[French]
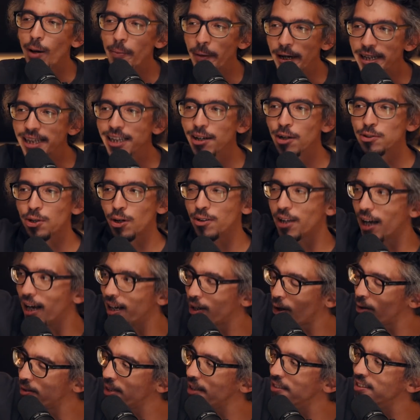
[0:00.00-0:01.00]
pas qu'il est en train de
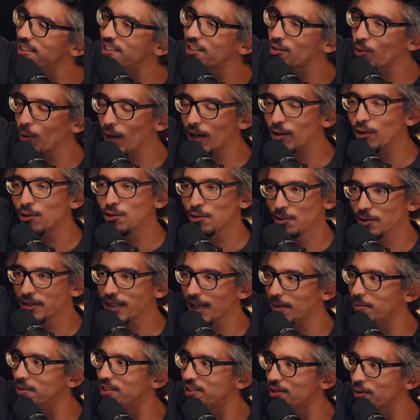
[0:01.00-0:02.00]
raconter une histoire dans une autre
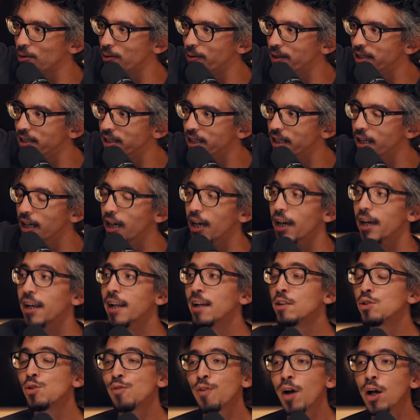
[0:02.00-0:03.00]
émission où il dit Et là,
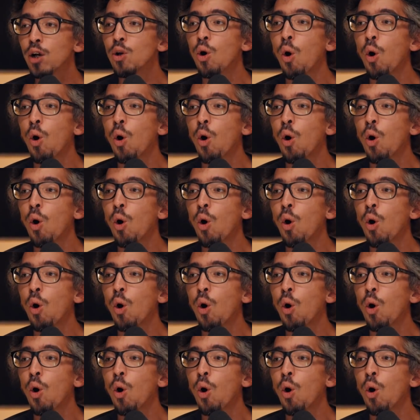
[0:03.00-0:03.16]
tu vois, le